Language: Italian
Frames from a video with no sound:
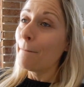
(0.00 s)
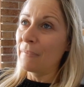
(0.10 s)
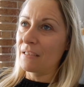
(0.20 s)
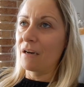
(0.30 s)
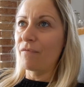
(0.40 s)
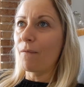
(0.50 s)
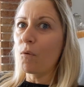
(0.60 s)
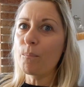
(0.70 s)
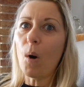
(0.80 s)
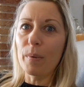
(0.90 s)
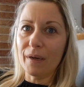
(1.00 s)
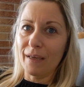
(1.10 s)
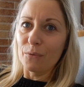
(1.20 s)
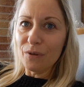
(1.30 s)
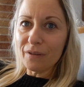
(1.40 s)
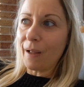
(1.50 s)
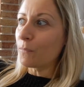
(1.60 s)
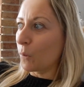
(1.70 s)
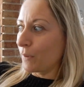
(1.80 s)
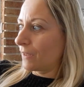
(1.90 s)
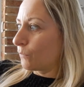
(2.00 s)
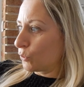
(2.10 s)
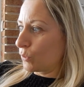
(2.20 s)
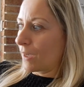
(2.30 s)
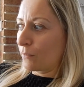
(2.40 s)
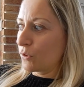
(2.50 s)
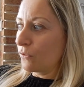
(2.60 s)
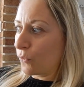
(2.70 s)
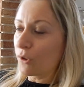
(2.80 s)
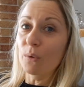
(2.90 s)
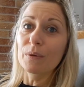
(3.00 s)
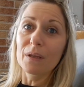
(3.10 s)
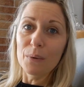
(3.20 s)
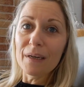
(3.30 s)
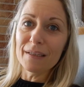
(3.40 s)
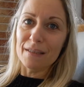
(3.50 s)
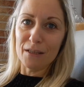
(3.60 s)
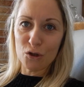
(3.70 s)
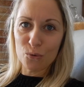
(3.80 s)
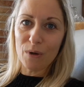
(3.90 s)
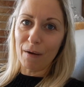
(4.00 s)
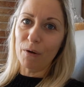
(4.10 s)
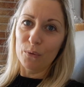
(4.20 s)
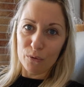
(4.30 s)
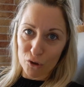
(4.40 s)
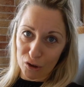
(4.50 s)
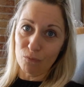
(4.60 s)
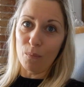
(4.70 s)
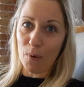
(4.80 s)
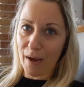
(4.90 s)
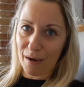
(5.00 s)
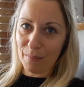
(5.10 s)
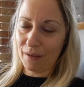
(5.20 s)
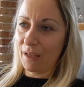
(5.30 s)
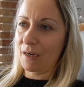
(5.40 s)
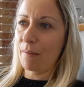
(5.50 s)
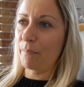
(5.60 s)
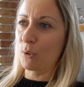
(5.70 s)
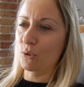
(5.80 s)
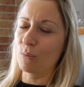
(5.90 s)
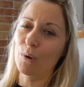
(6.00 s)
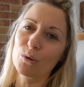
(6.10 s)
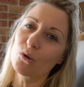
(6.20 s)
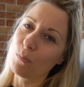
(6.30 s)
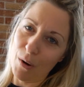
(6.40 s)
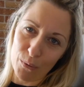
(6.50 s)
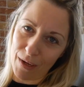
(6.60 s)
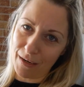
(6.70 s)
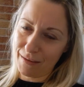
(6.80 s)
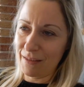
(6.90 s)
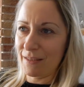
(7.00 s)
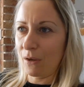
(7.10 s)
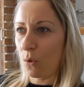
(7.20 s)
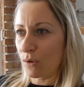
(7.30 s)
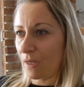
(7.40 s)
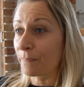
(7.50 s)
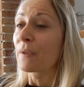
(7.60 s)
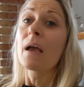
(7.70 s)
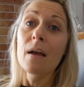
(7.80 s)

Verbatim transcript: Mi salvavo un po' perché ogni tanto mettevo sui termosifoni, quindi quelli che si asciugavano riuscivo poi a rimetterli a posto, però insomma non è la stessa cosa.